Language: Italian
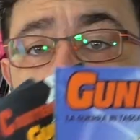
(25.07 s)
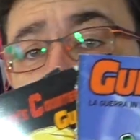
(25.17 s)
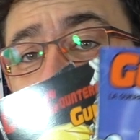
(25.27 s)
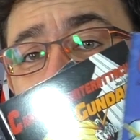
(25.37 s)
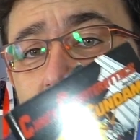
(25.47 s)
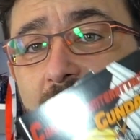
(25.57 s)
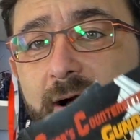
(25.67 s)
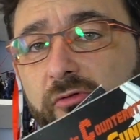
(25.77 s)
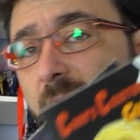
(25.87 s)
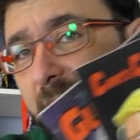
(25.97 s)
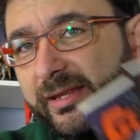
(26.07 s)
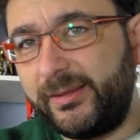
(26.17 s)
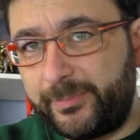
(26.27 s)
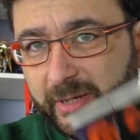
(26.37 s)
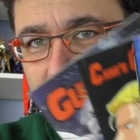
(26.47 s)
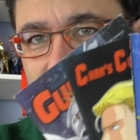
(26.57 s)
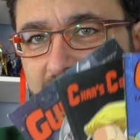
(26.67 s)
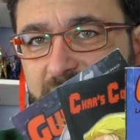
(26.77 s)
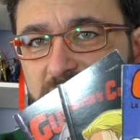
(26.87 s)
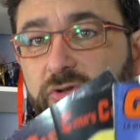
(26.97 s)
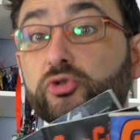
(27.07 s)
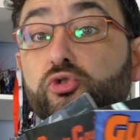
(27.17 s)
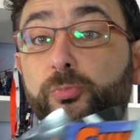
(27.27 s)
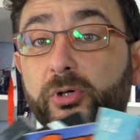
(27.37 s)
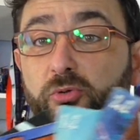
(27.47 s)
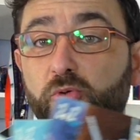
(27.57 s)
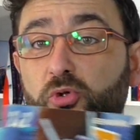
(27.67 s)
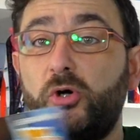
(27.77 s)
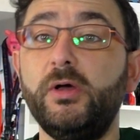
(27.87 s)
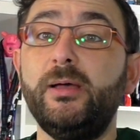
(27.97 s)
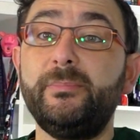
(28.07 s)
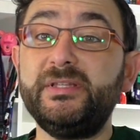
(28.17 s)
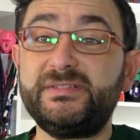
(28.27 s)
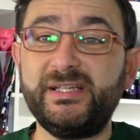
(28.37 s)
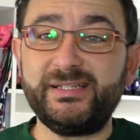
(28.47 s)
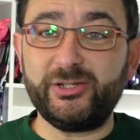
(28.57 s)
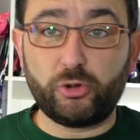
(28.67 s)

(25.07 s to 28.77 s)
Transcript: con i manga, ovviamente per mia derivazione soprattutto di serie